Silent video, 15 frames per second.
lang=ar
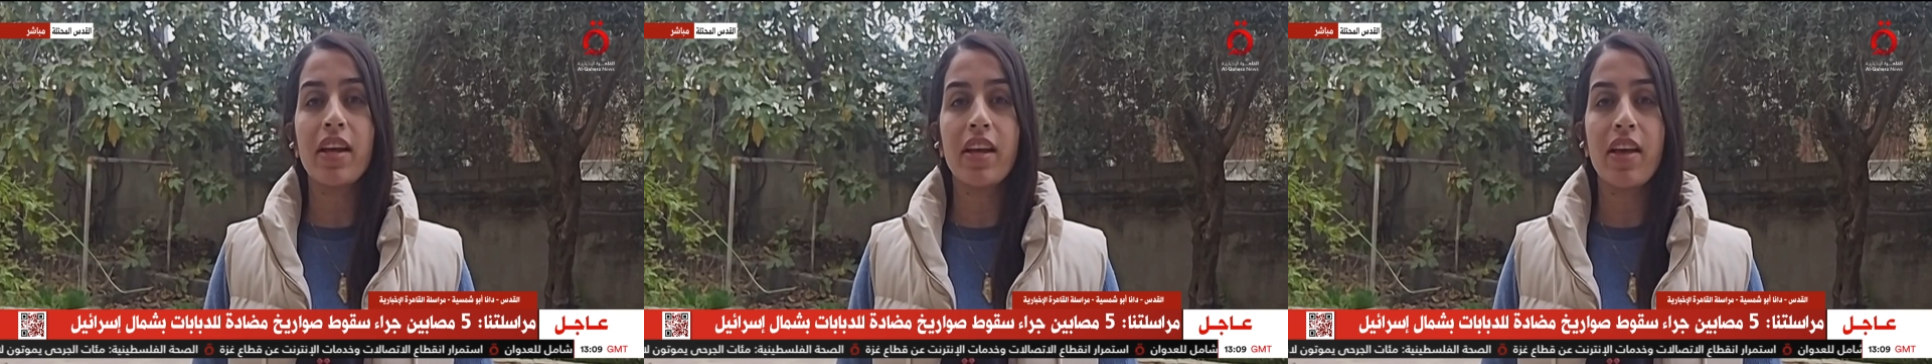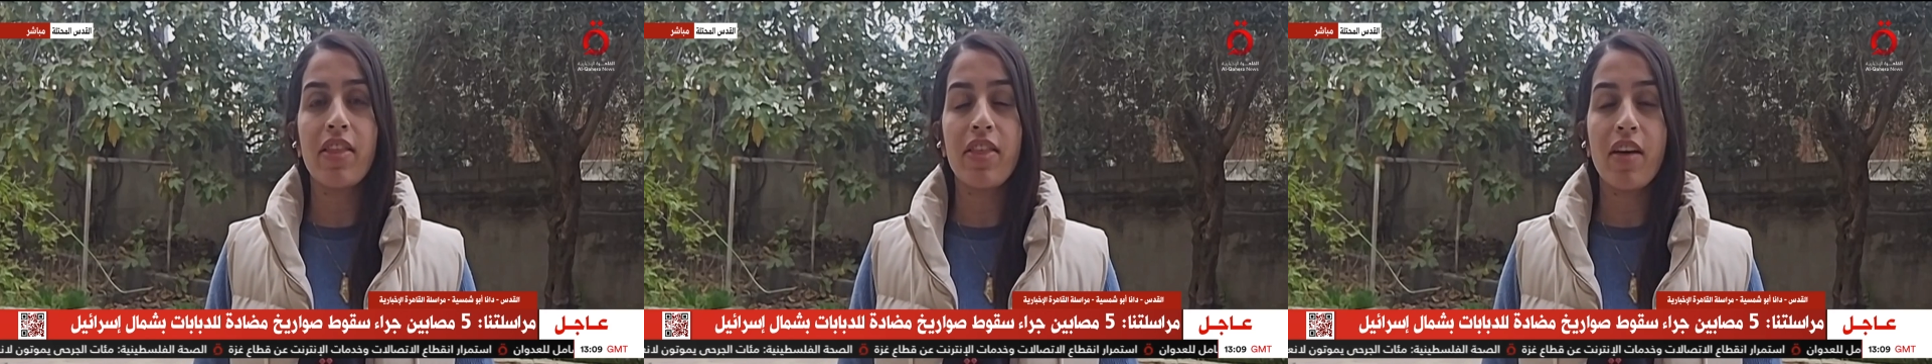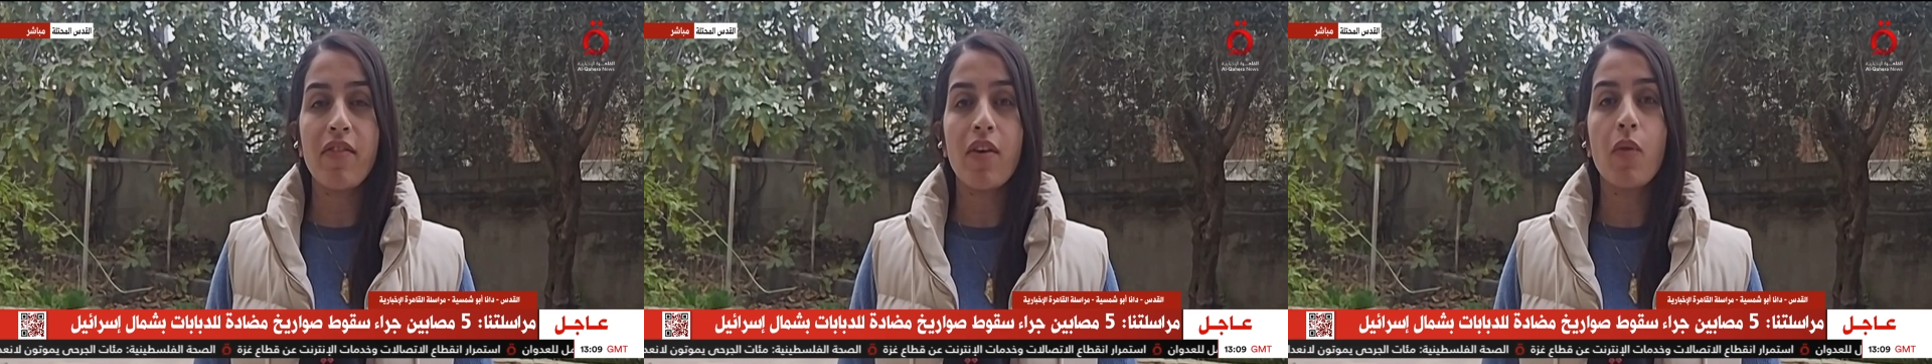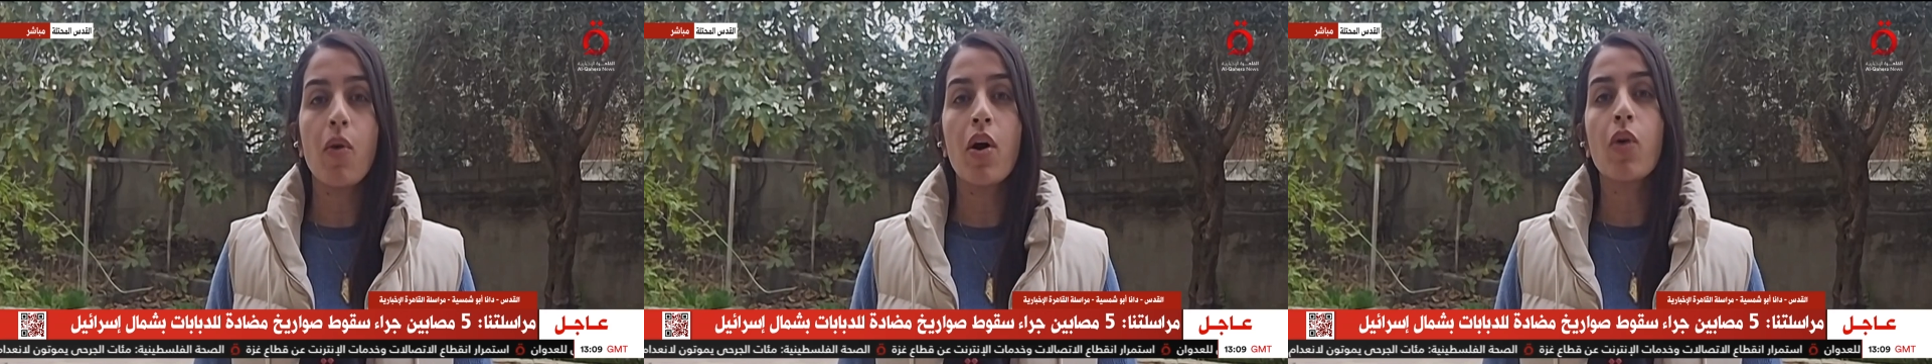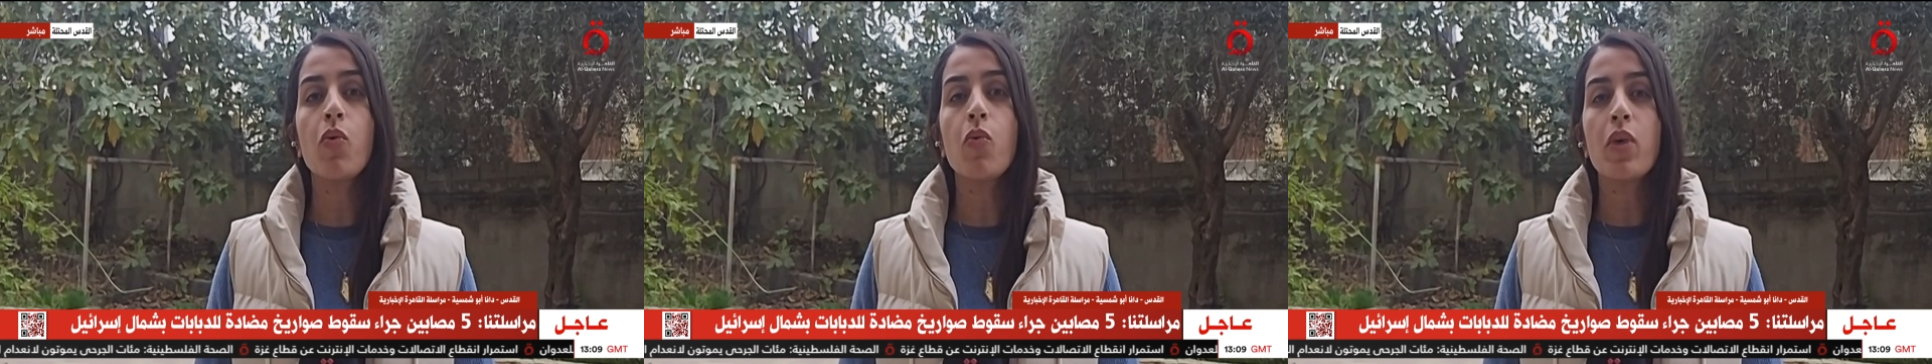كثافة
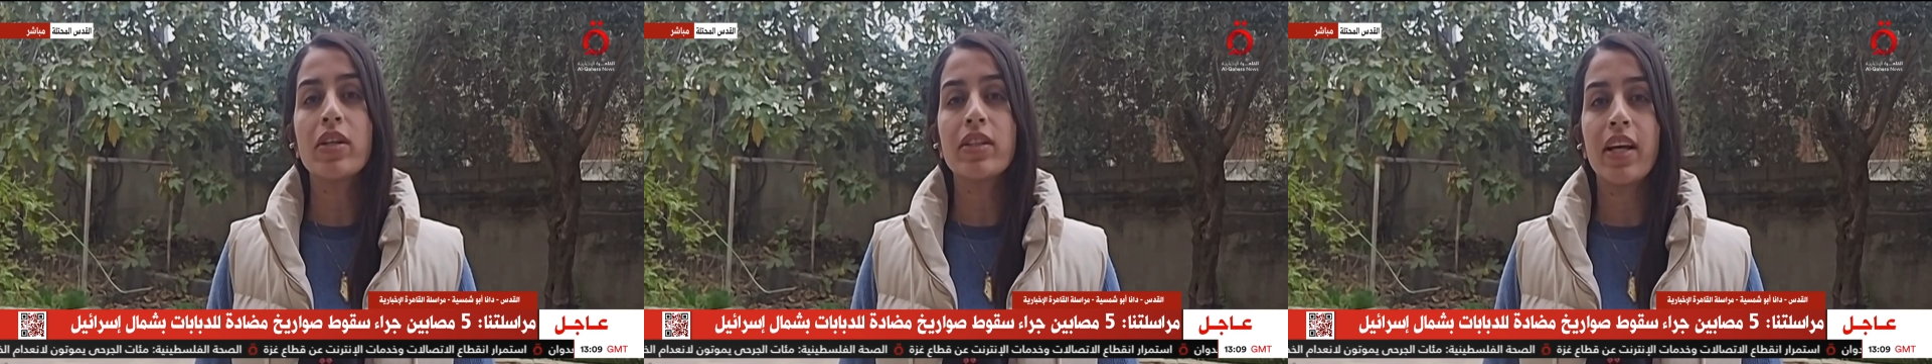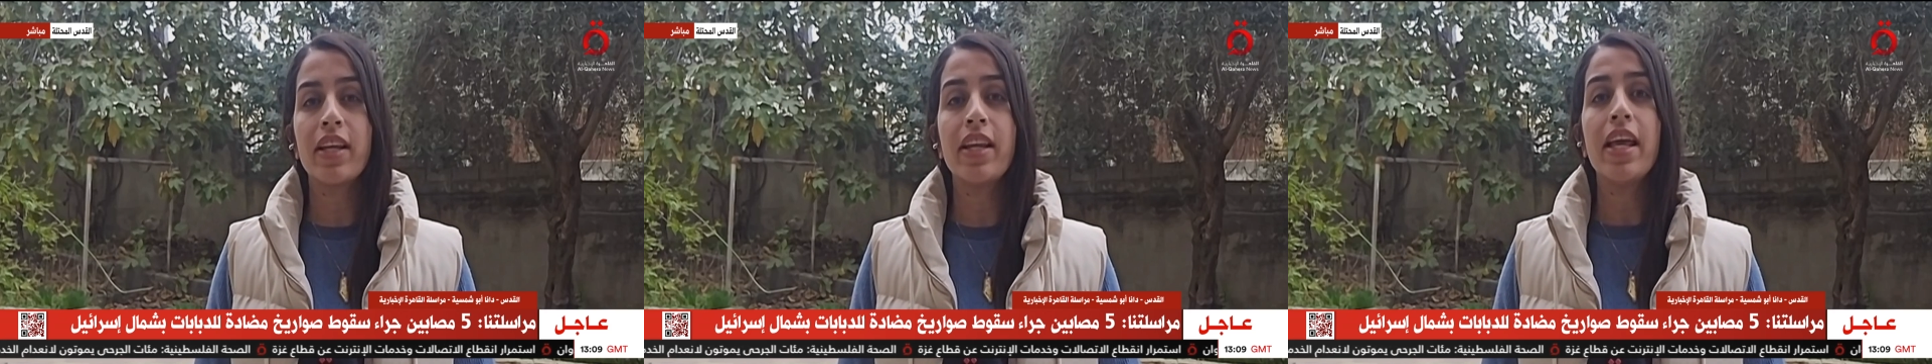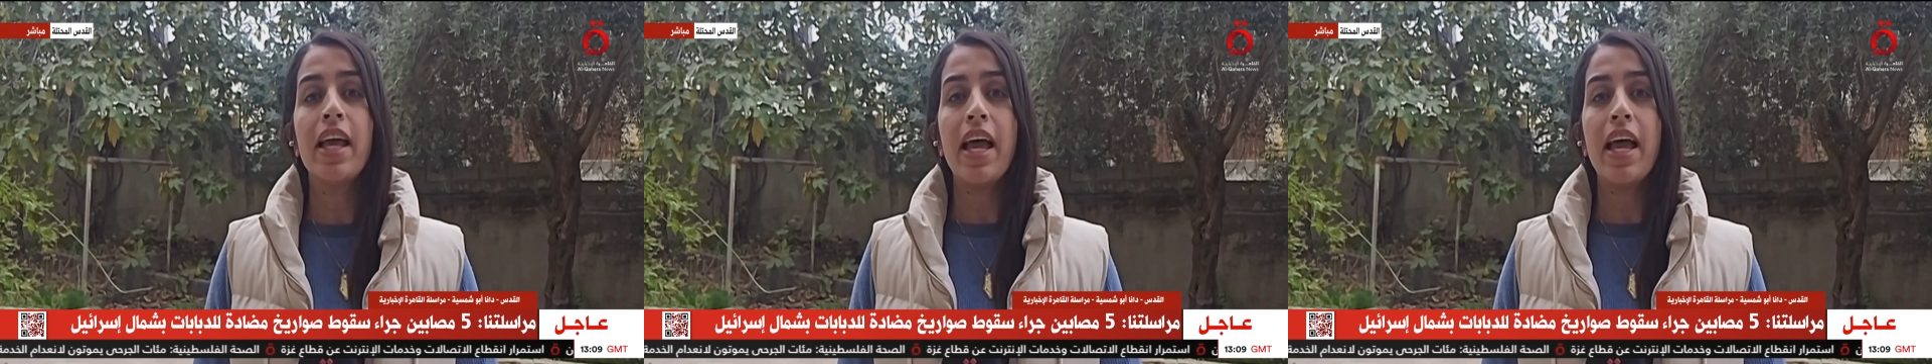وقوة